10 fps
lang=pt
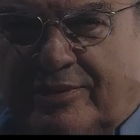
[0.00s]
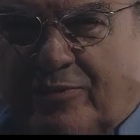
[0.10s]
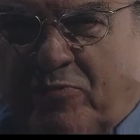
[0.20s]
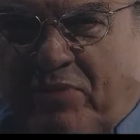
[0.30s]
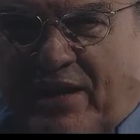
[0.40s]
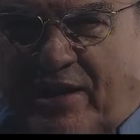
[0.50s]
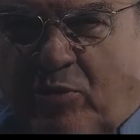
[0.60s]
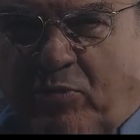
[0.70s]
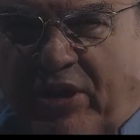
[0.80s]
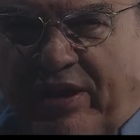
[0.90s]
o mega
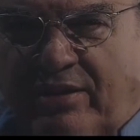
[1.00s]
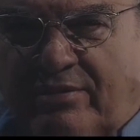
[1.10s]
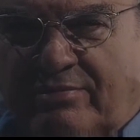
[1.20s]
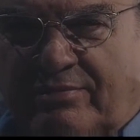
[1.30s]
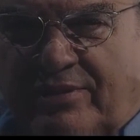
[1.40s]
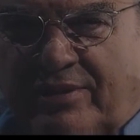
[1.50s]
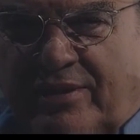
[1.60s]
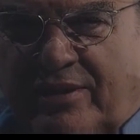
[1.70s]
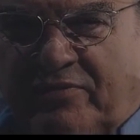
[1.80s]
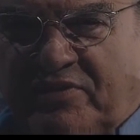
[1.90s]
cowboy,
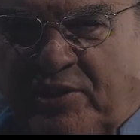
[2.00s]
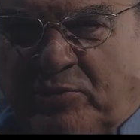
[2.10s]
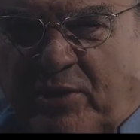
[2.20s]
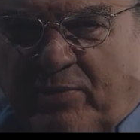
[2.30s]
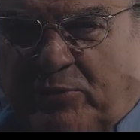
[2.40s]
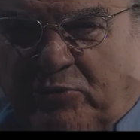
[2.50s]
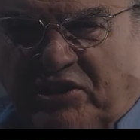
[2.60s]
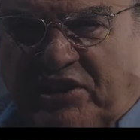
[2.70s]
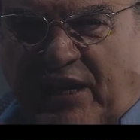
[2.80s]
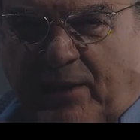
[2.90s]
vestindo
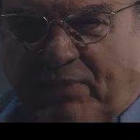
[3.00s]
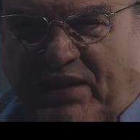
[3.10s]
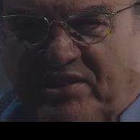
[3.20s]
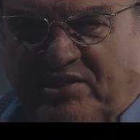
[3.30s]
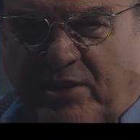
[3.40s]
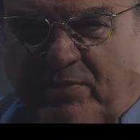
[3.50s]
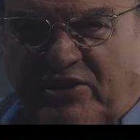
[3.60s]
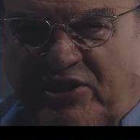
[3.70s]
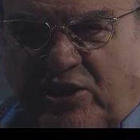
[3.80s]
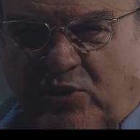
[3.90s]
armadura de carapaças e
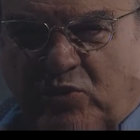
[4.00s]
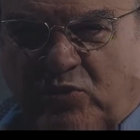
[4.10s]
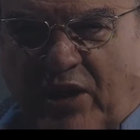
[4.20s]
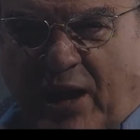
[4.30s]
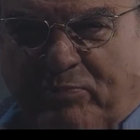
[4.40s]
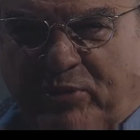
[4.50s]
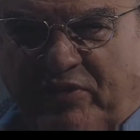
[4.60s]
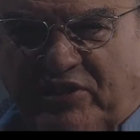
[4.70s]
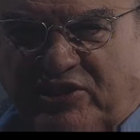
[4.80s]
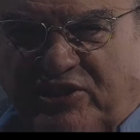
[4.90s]
armadilho à
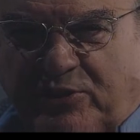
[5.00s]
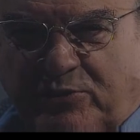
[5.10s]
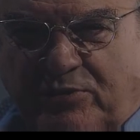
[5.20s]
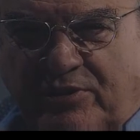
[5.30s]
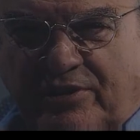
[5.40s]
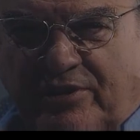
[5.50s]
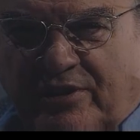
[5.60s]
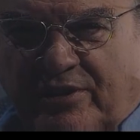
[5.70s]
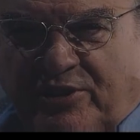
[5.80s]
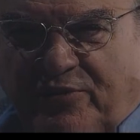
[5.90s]
prova de tiro,
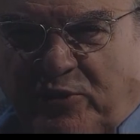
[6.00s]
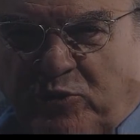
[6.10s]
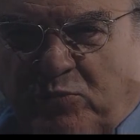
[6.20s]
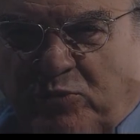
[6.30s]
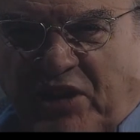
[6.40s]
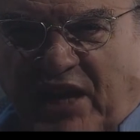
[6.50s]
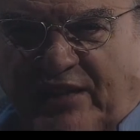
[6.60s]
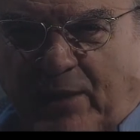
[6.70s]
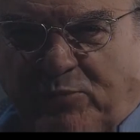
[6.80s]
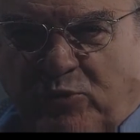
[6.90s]
divide o mundo em
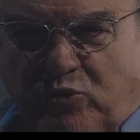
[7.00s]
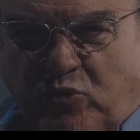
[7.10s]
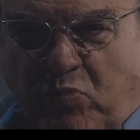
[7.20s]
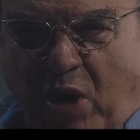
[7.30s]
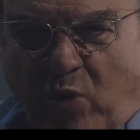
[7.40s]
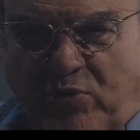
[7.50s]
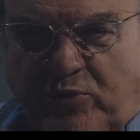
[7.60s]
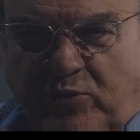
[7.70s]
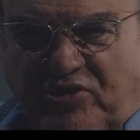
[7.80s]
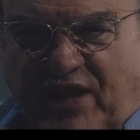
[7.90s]
adeptos do mal e
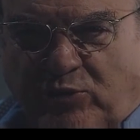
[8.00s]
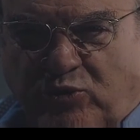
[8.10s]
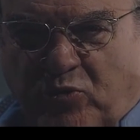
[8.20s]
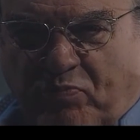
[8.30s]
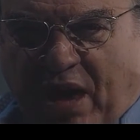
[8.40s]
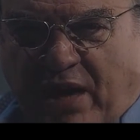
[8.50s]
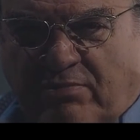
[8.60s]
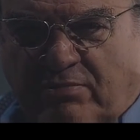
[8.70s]
cruzados do bem.